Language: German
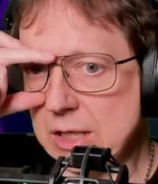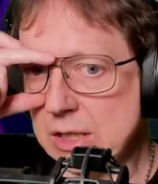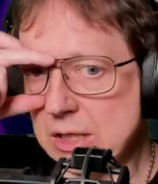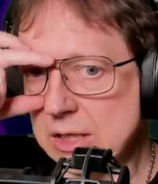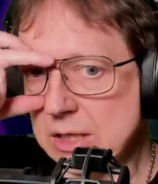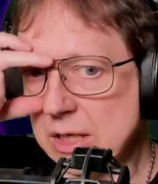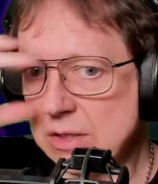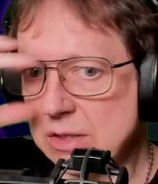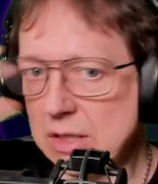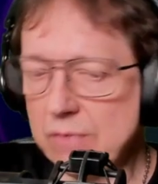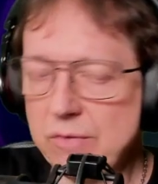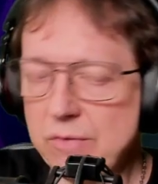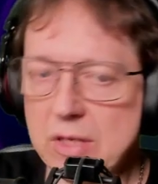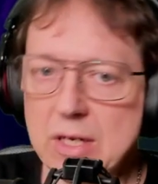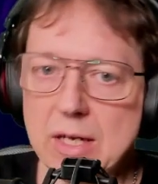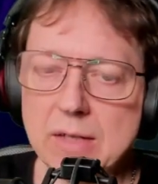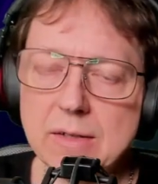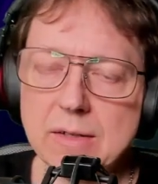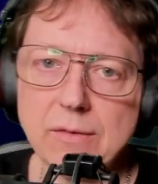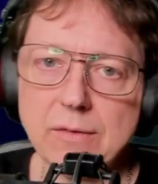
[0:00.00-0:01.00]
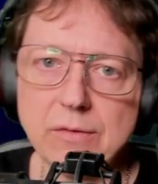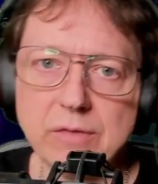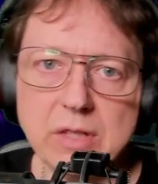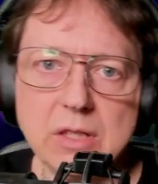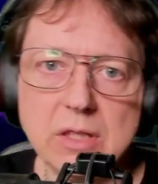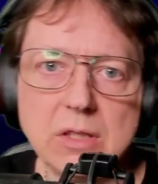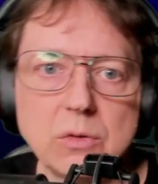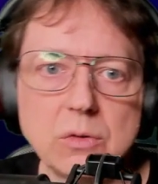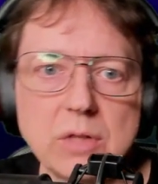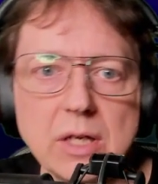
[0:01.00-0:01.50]
nachdem wie lang das
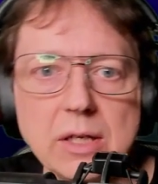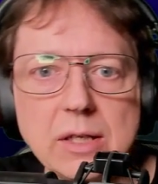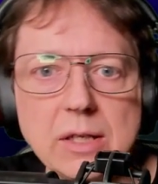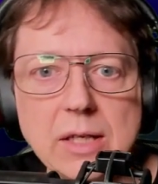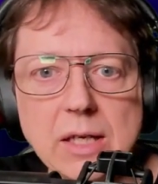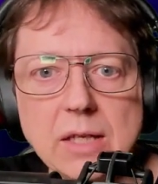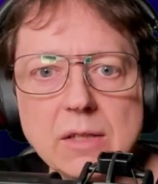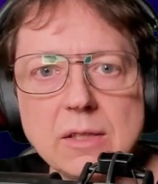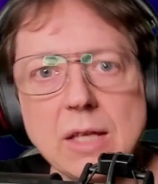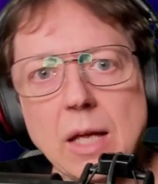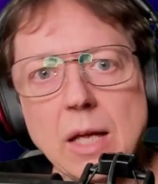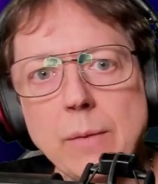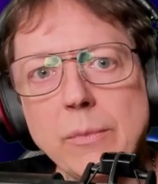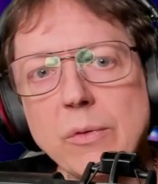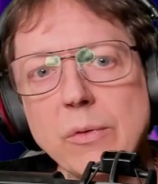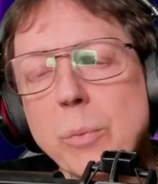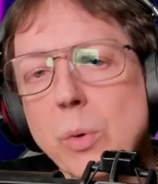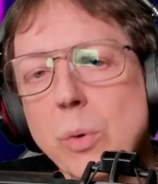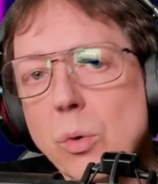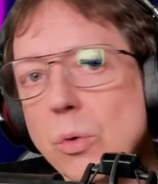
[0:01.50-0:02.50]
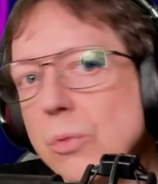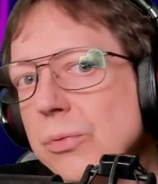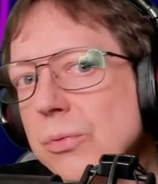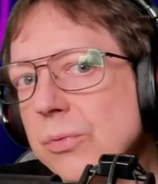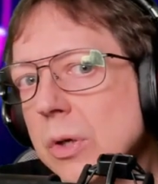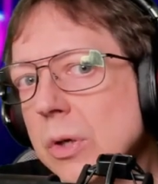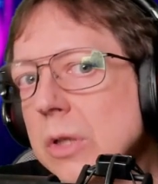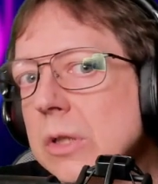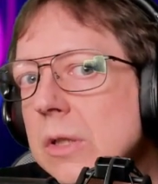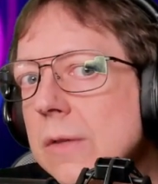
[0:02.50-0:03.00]
Video dann geht, Games pro
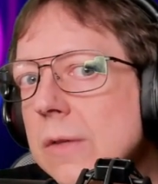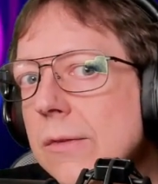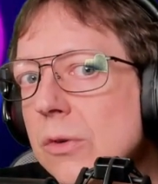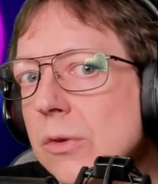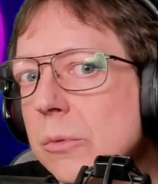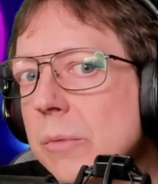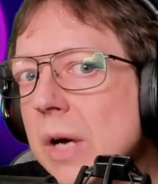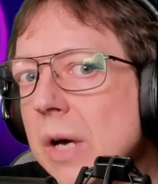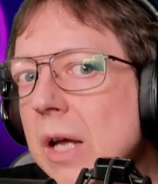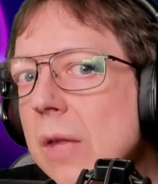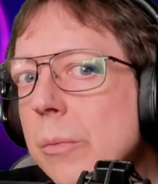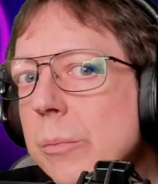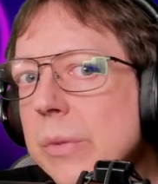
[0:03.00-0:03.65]
Folge zu machen,